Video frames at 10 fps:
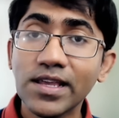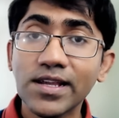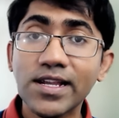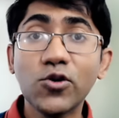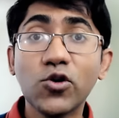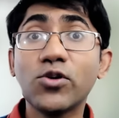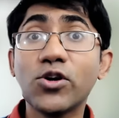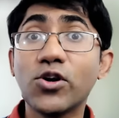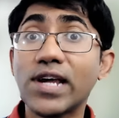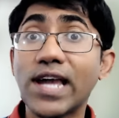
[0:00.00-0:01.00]
কিনে ও মনে
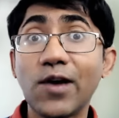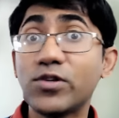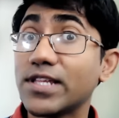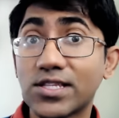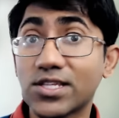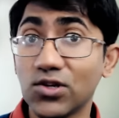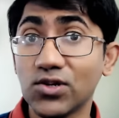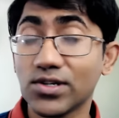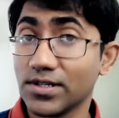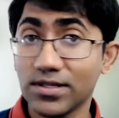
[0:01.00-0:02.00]
করো খায় উঠে যাচ্ছিলো
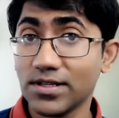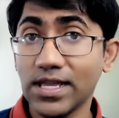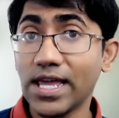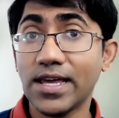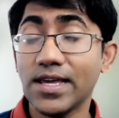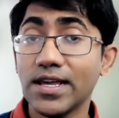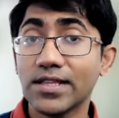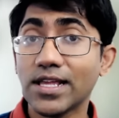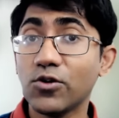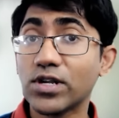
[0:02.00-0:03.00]
হ্যাঁ
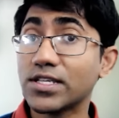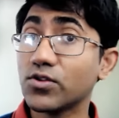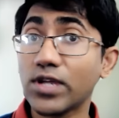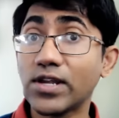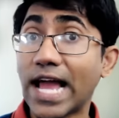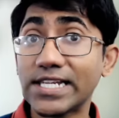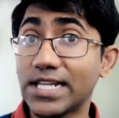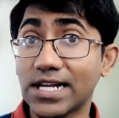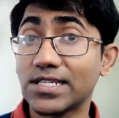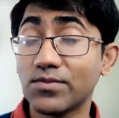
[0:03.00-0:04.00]
তাহলে ওর কাছে কিন্তু এখন আশি
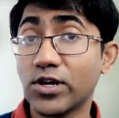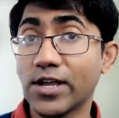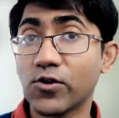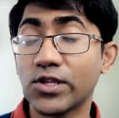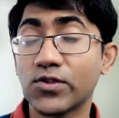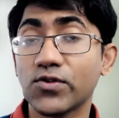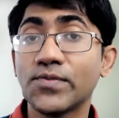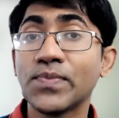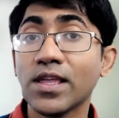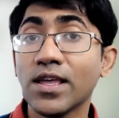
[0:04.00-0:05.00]
টাকা আছে মনে রেখো কিন্তু
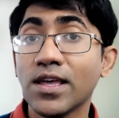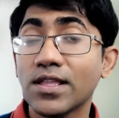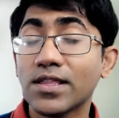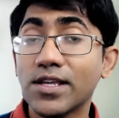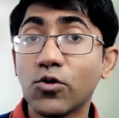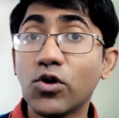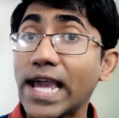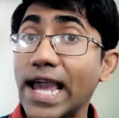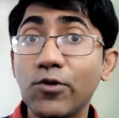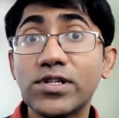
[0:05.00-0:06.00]
তাই ও
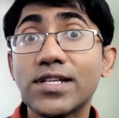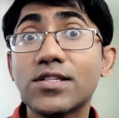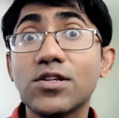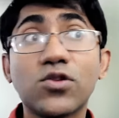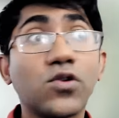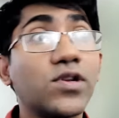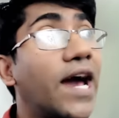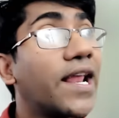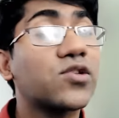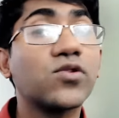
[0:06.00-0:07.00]
খায় উঠে যাচ্ছিলো তখন
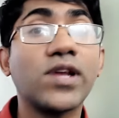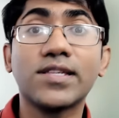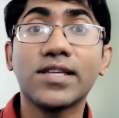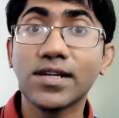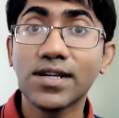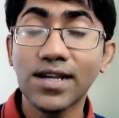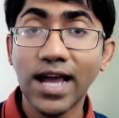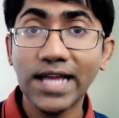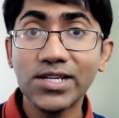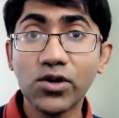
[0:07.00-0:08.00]
আর একজন আছে
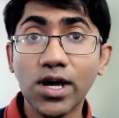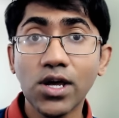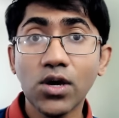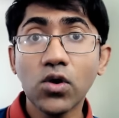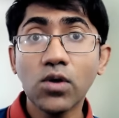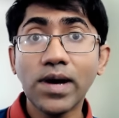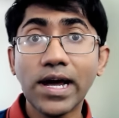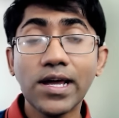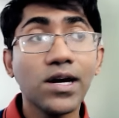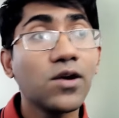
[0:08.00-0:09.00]
আসে কয় ও ভাই
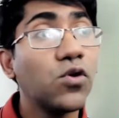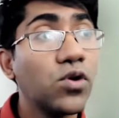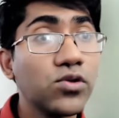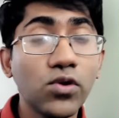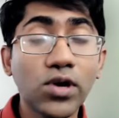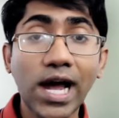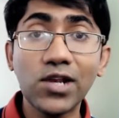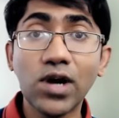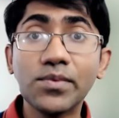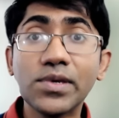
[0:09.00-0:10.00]
ও ও
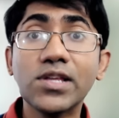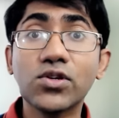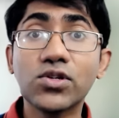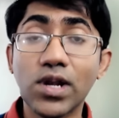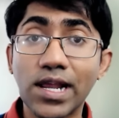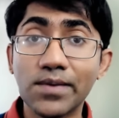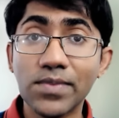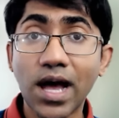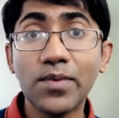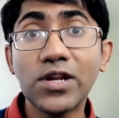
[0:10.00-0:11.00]
খাইলো আমি কি দোষ করলাম
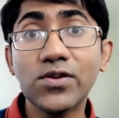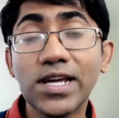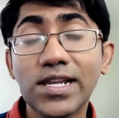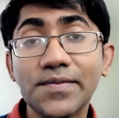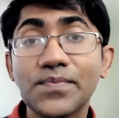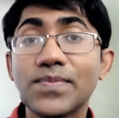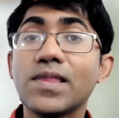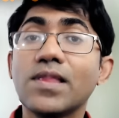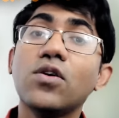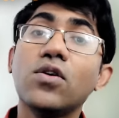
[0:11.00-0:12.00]
আমারও দেন
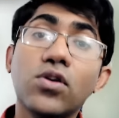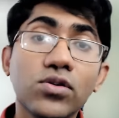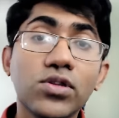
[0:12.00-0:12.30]
ওরও